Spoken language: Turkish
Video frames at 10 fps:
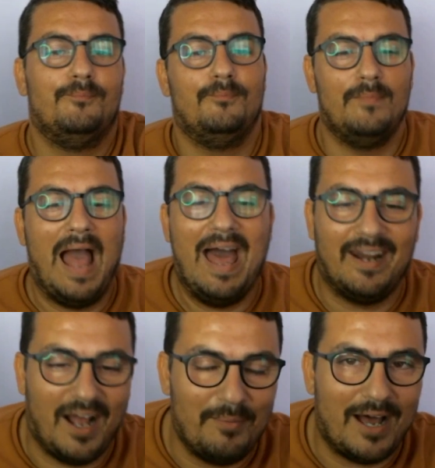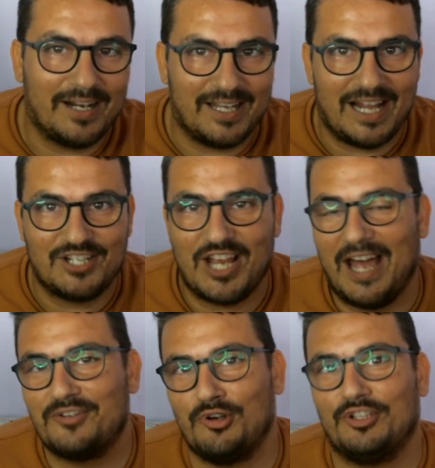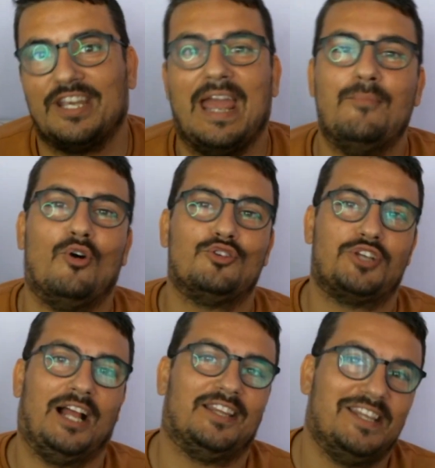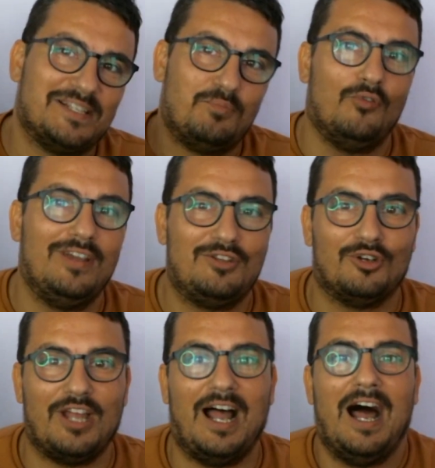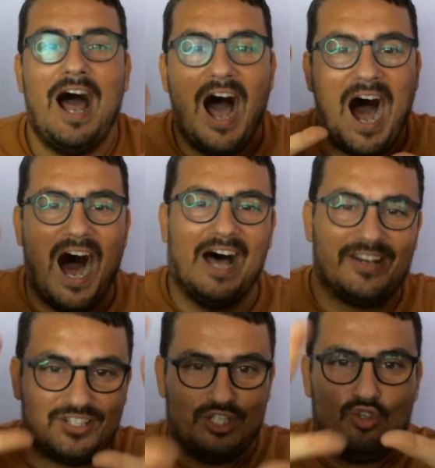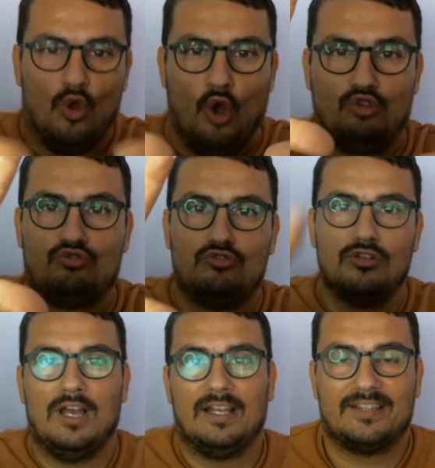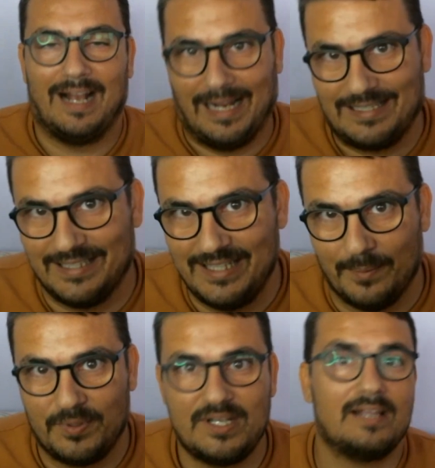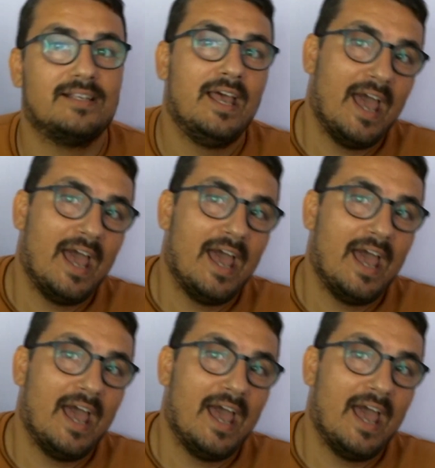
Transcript: Merhaba arkadaşlar, Shoti Game'e hoş geldiniz. Bu videoda artı 100 takasını yapacağız.